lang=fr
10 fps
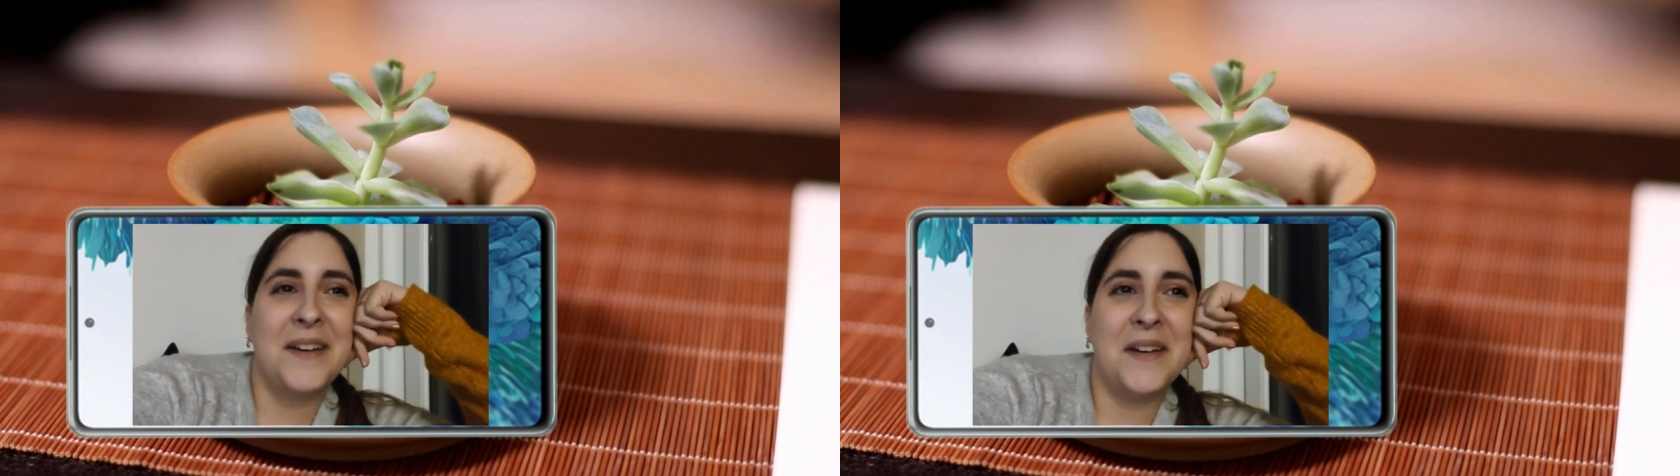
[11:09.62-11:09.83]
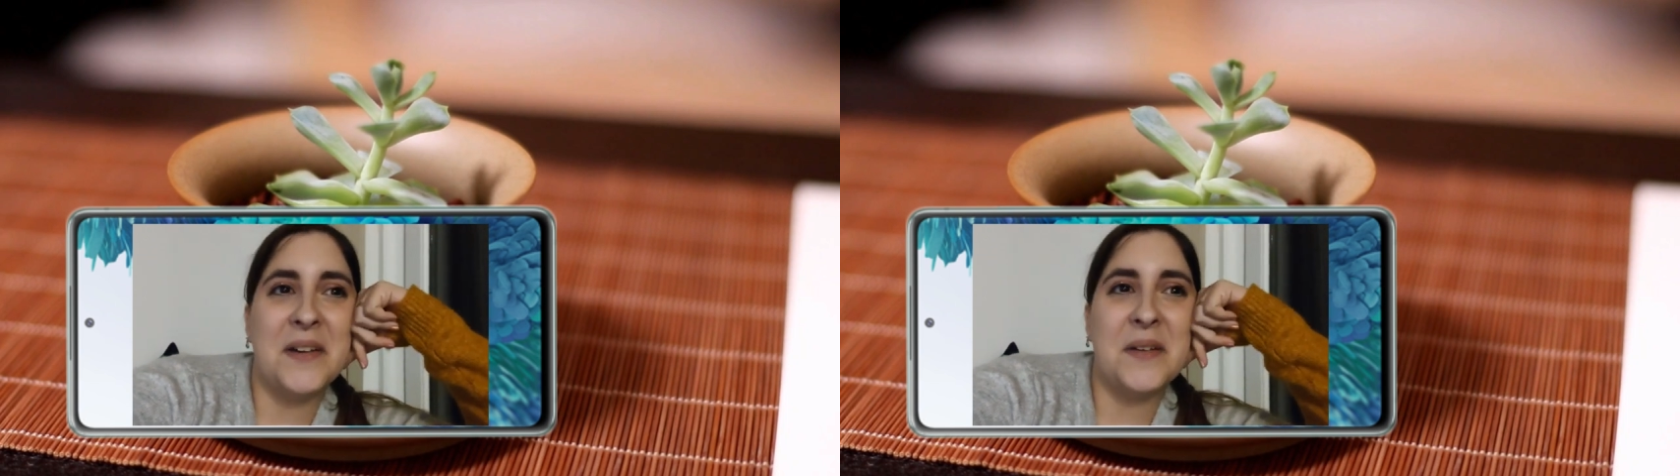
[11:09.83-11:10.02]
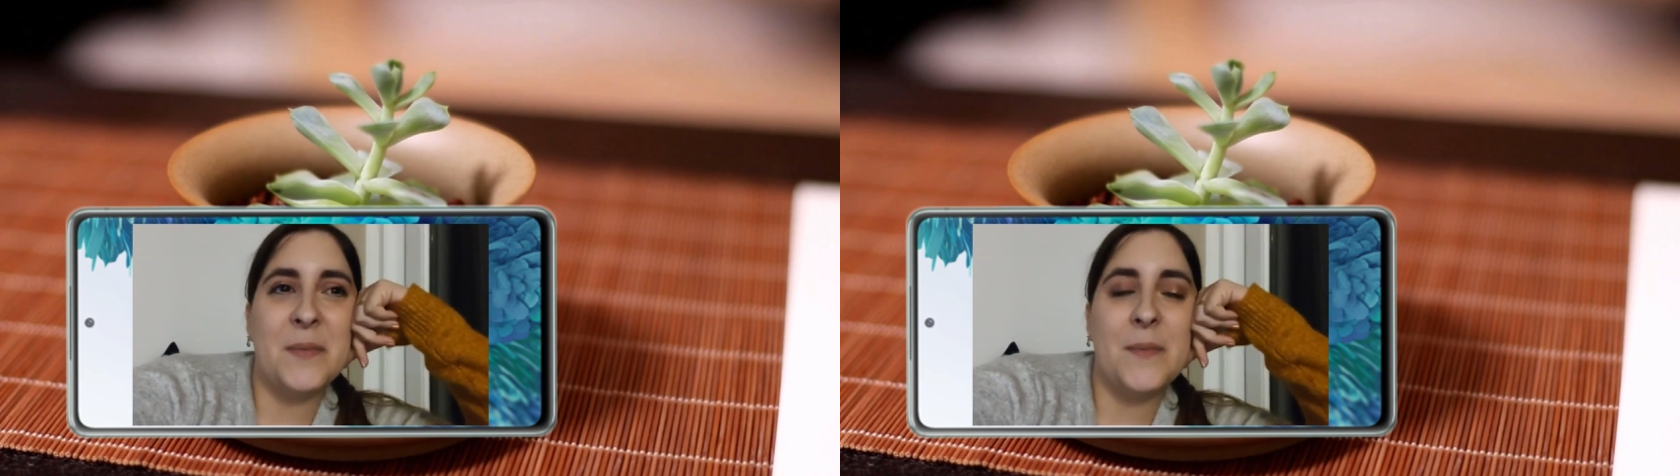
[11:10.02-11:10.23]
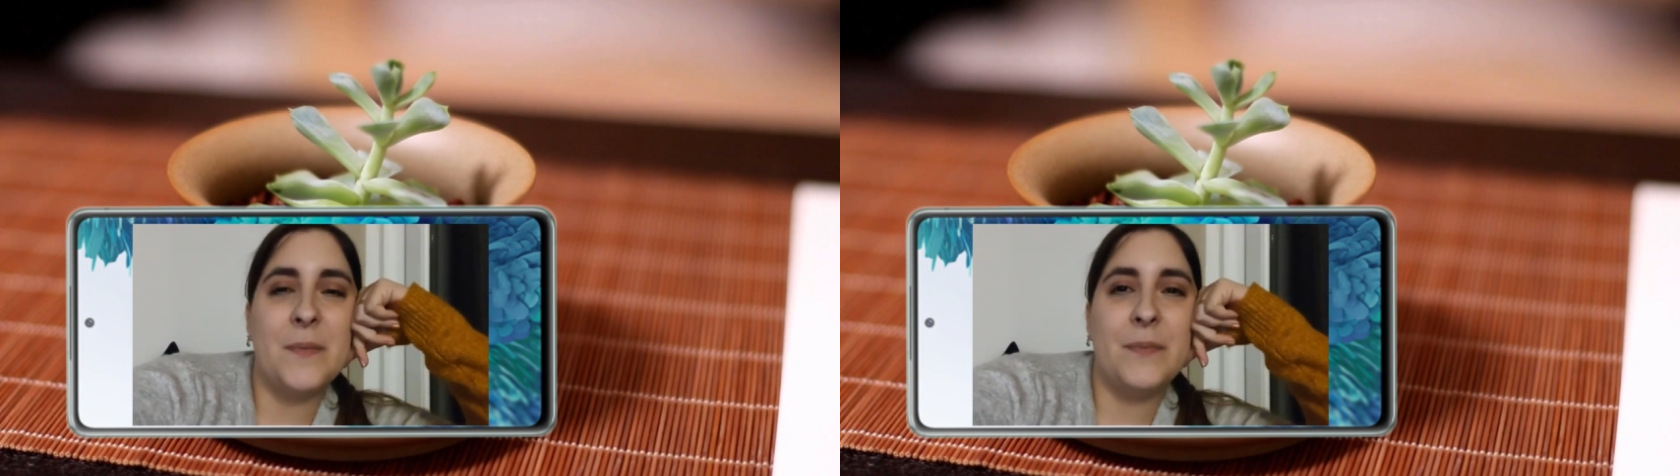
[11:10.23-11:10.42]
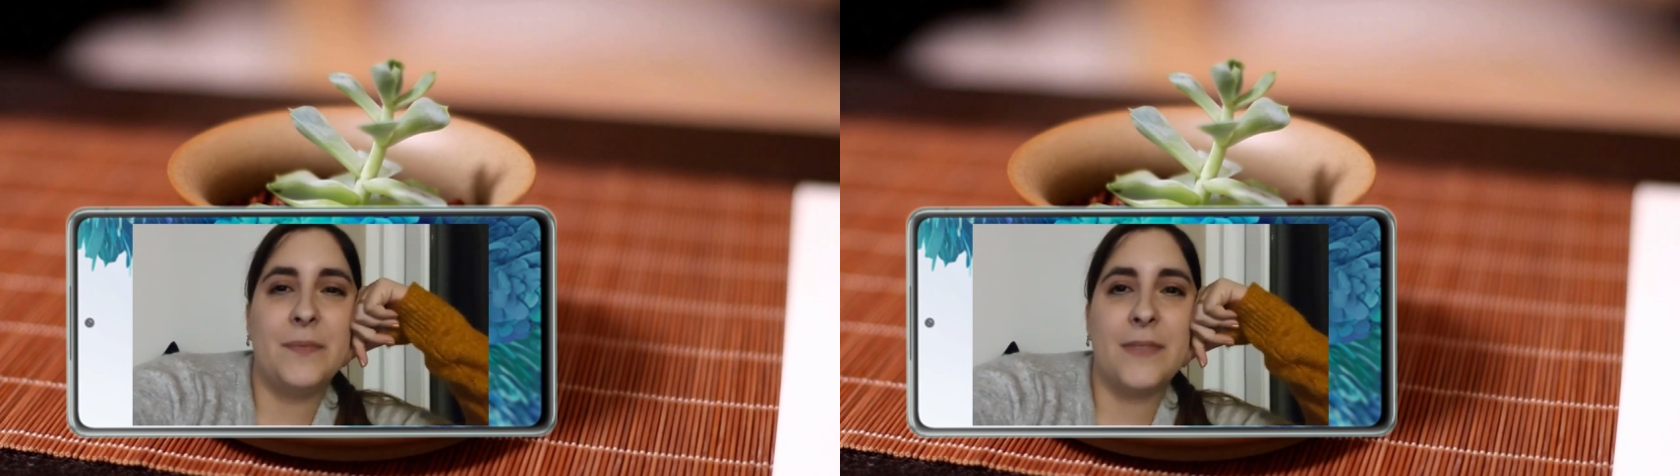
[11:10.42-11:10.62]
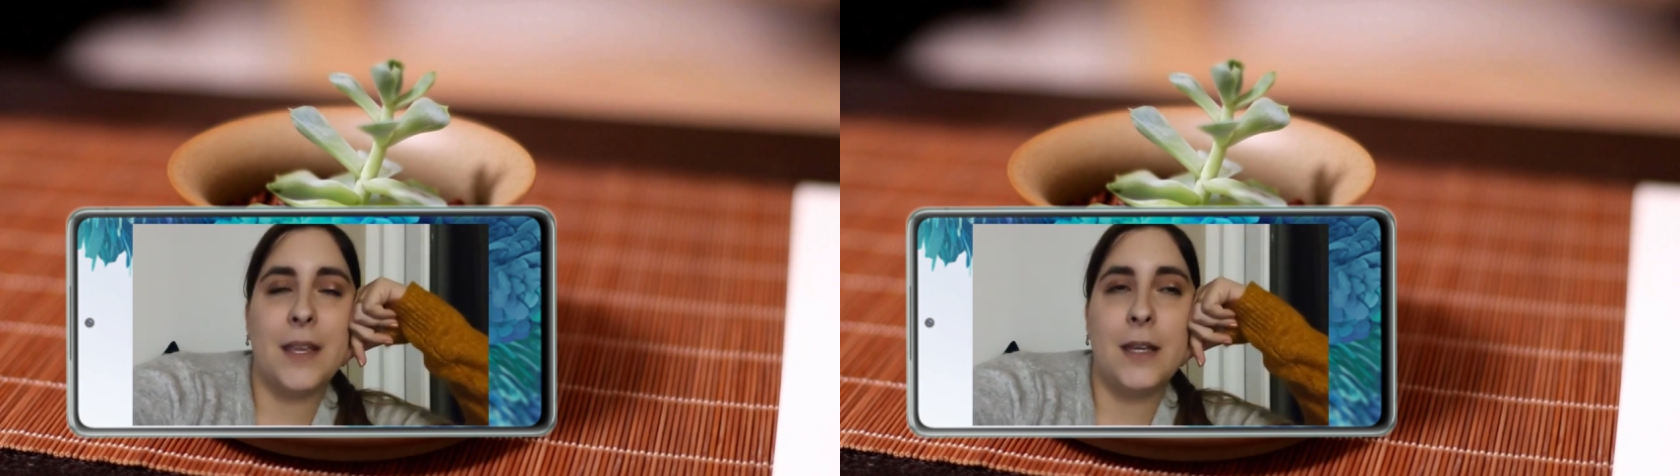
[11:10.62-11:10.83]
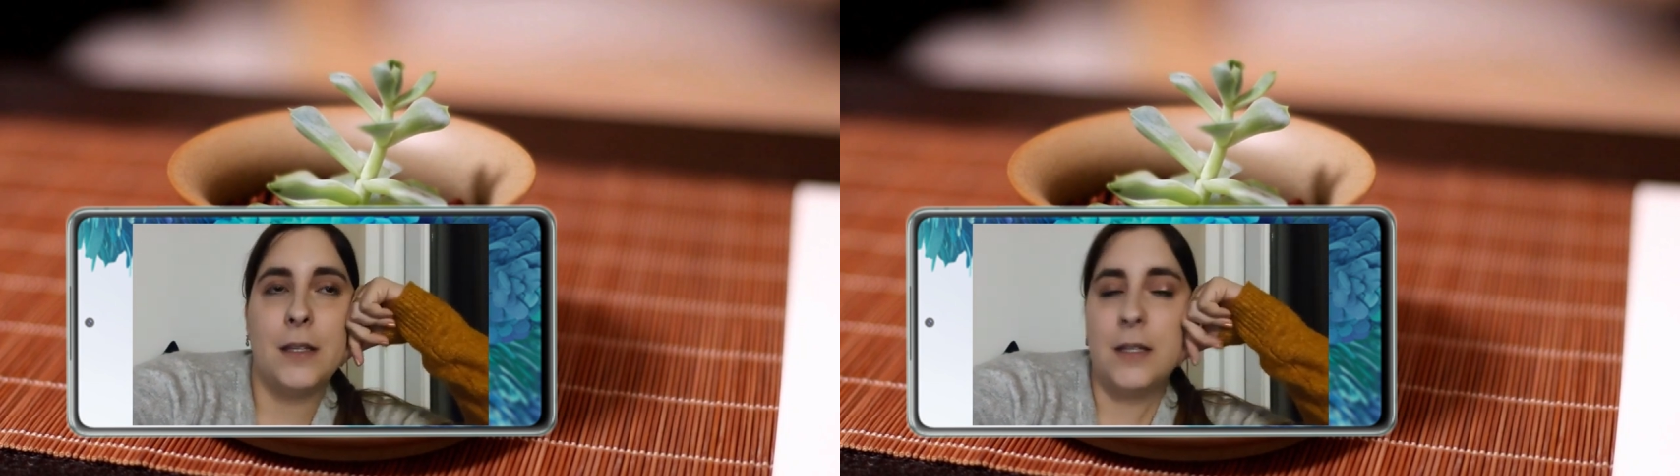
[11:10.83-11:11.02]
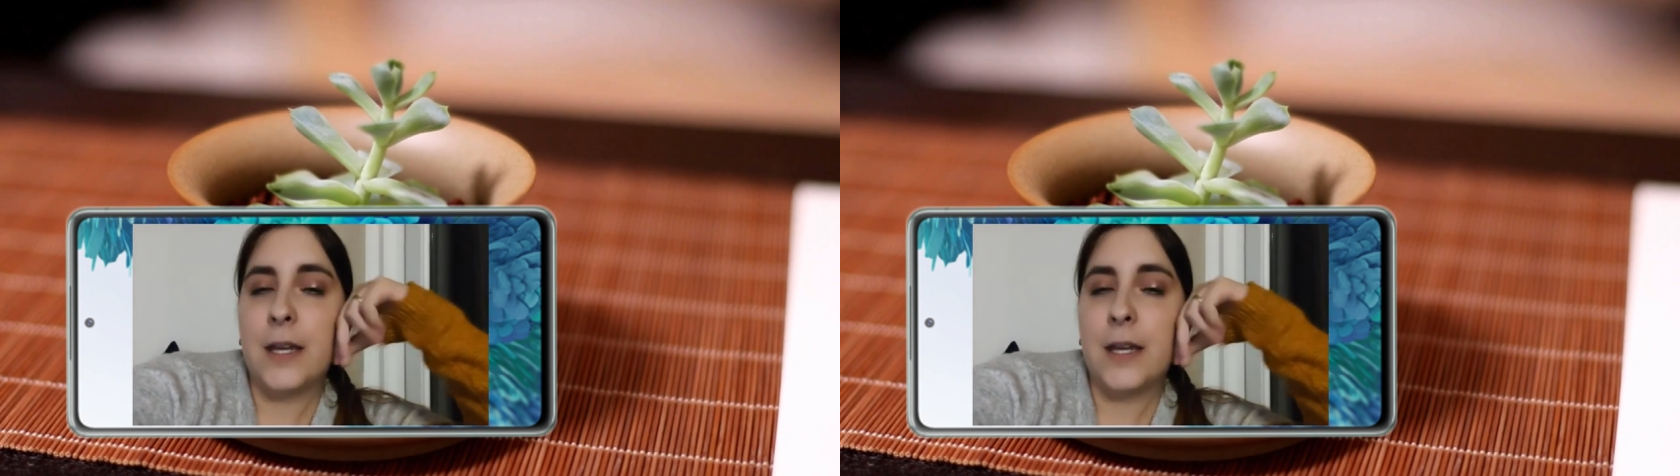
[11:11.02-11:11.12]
Euh, ils